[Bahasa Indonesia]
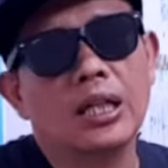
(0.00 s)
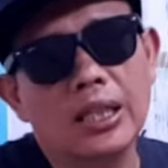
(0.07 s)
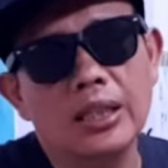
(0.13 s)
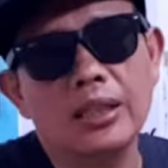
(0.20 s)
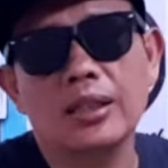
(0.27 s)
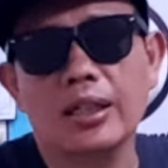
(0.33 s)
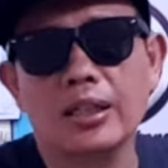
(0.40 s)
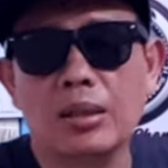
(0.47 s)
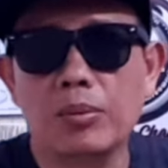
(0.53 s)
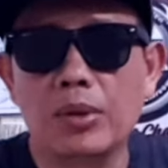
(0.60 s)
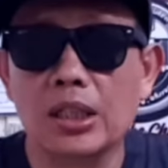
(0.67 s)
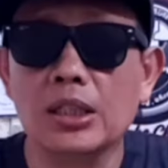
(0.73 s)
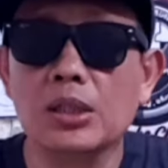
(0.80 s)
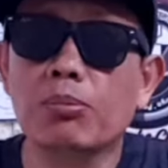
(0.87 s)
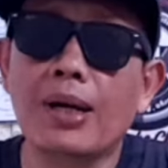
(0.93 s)
ken atau
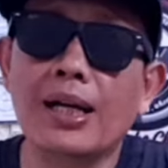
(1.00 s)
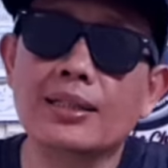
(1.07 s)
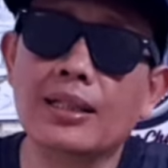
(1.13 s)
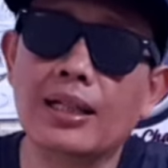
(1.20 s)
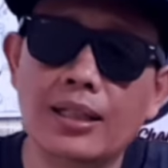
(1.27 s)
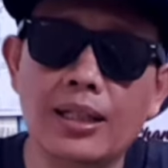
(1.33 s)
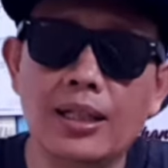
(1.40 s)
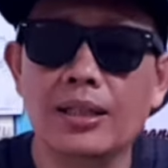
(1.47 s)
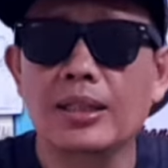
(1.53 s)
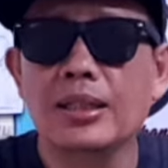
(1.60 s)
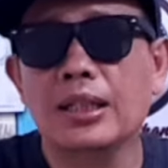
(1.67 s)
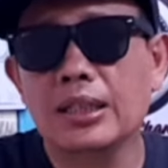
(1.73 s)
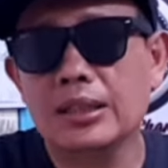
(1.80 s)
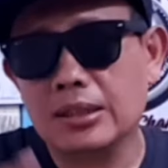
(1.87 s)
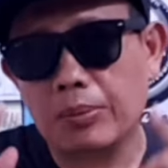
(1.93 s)
magis masa nah
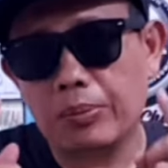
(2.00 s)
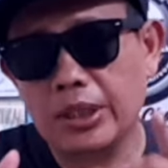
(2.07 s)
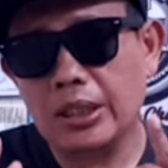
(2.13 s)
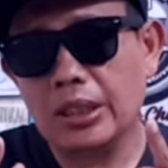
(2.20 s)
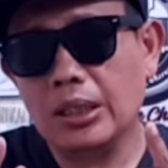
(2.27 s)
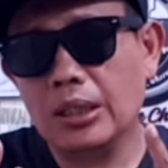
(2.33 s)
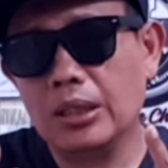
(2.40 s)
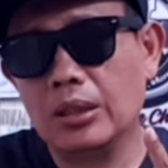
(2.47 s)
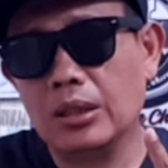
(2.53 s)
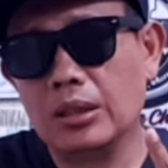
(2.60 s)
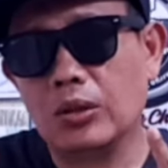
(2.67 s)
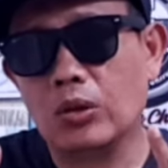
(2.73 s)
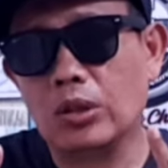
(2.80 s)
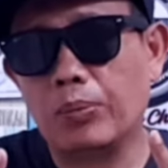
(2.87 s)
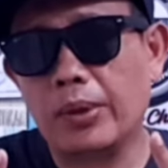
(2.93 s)
tapi
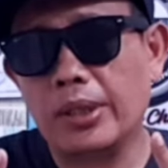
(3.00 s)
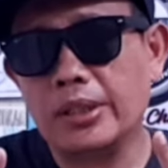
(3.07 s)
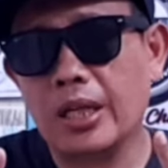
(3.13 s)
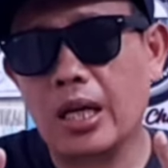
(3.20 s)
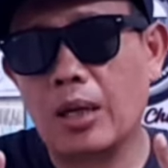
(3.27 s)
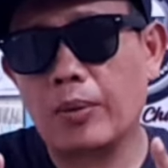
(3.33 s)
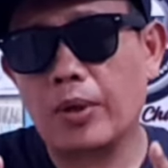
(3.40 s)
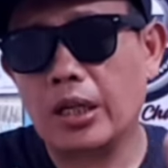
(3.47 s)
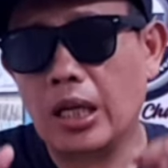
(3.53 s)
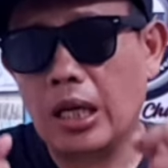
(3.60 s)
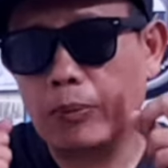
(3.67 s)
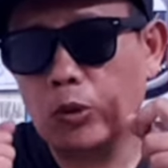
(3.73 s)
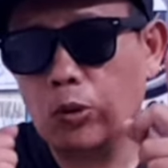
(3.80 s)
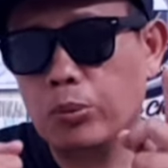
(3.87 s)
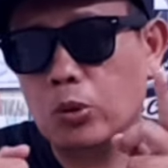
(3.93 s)
uh, tahun depan saya harapkan
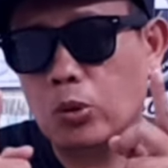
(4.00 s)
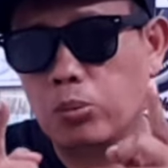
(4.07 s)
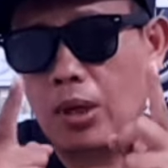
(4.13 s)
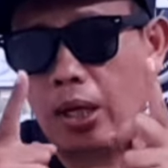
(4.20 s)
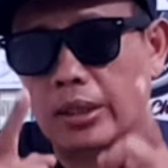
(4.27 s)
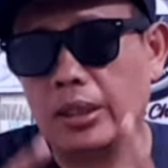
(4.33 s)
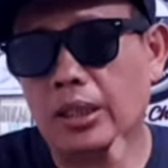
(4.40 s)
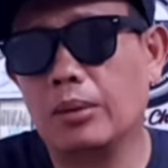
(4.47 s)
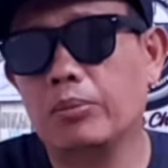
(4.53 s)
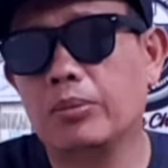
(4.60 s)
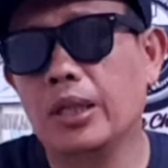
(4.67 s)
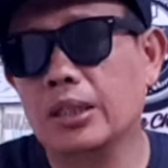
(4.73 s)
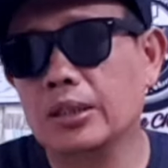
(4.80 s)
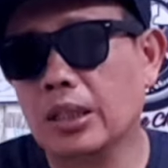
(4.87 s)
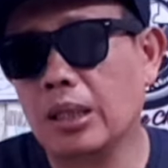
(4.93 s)
MU berubah ya
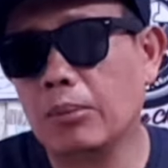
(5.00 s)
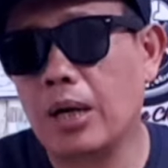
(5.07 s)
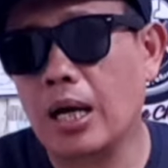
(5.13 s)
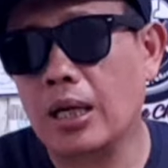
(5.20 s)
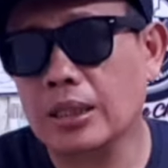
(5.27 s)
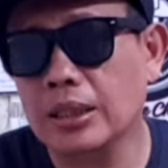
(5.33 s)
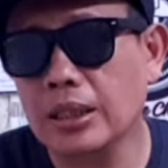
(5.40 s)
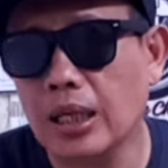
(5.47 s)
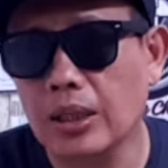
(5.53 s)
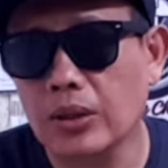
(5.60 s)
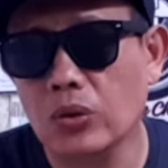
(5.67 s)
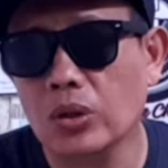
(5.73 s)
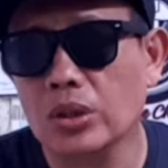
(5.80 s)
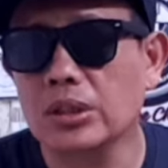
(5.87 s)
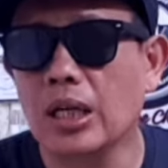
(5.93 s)
biar saya bahagia
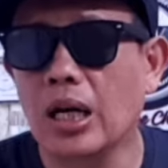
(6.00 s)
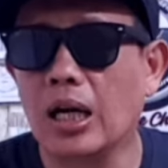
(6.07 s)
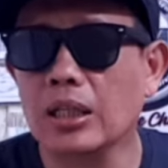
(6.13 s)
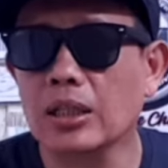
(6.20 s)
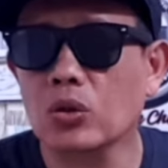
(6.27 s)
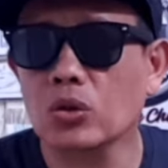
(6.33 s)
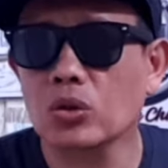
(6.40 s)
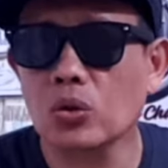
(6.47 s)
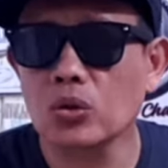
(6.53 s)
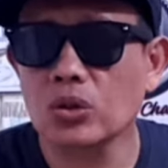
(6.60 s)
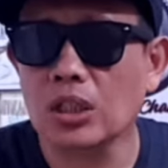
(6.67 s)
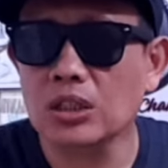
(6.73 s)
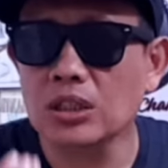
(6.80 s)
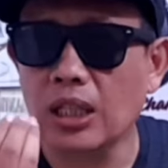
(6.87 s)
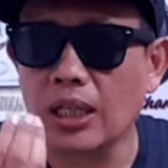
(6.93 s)
gitu jangan
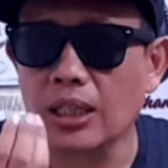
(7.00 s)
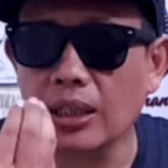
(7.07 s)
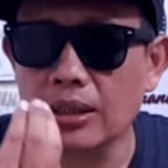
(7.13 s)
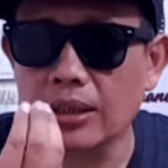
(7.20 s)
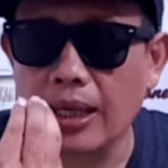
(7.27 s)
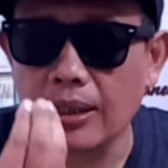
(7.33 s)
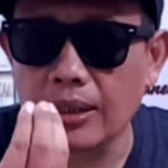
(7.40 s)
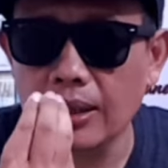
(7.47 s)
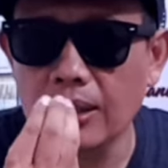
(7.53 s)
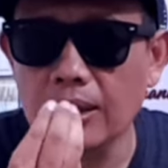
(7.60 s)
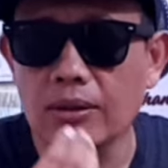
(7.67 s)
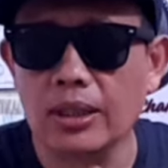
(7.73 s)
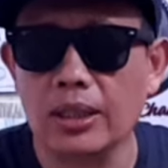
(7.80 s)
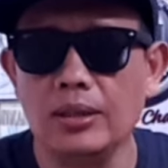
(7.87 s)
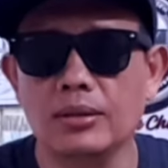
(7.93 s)
terus-terusan sakit hati
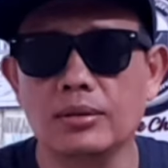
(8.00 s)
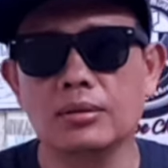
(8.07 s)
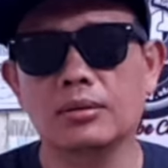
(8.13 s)
oke okay?